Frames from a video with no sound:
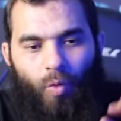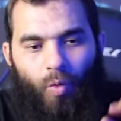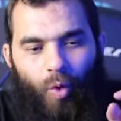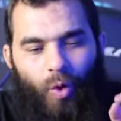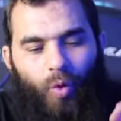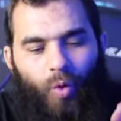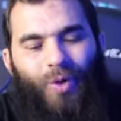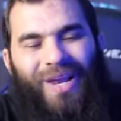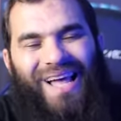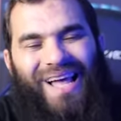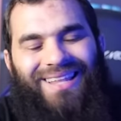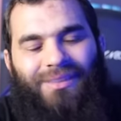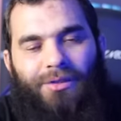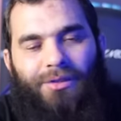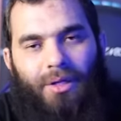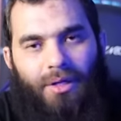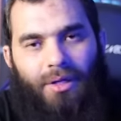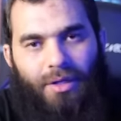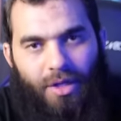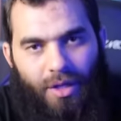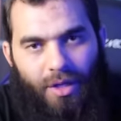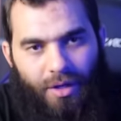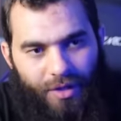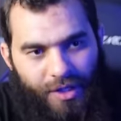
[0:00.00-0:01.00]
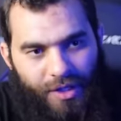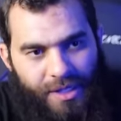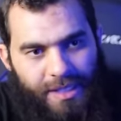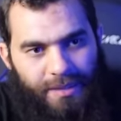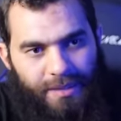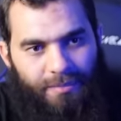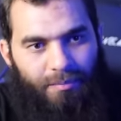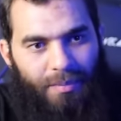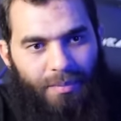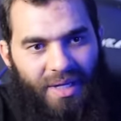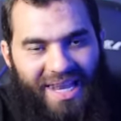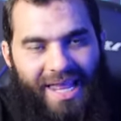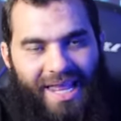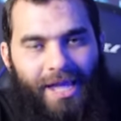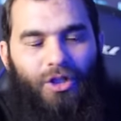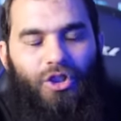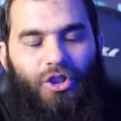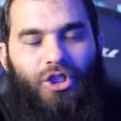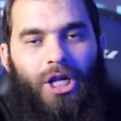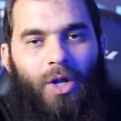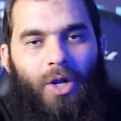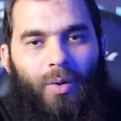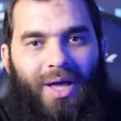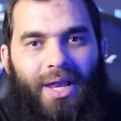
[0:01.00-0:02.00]
ويكون عندك يقين بالله
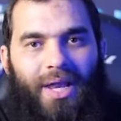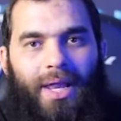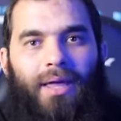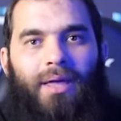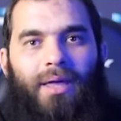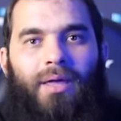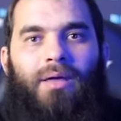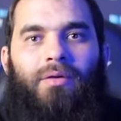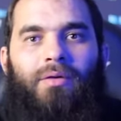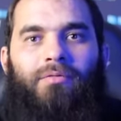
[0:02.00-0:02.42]
جل وعلا